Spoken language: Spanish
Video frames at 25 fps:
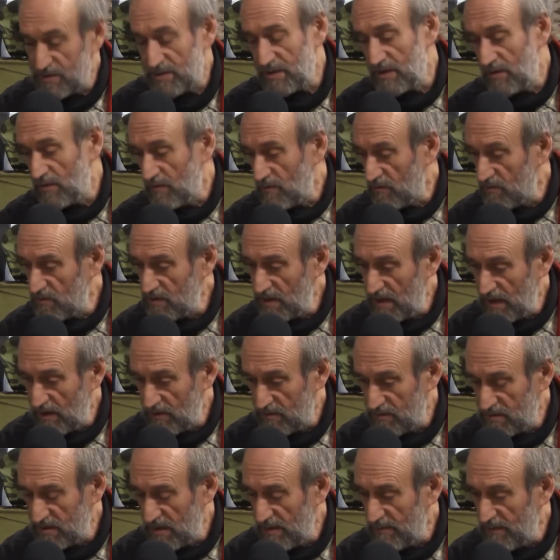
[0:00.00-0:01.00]
según la
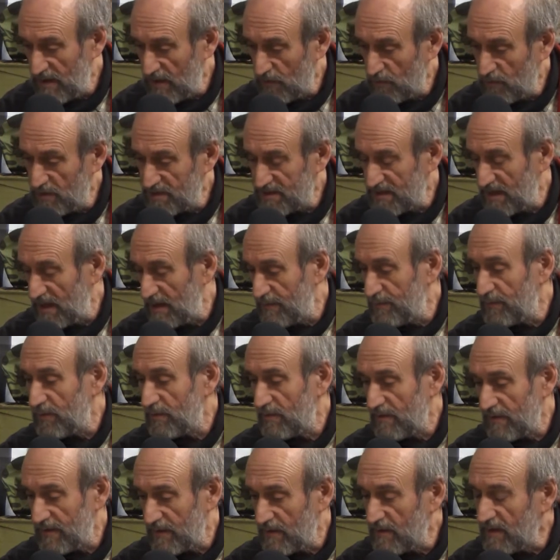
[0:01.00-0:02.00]
última encuesta de
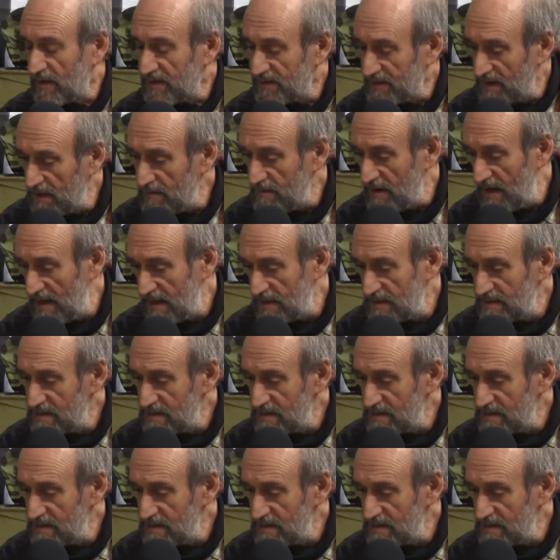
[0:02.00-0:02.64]
población activa,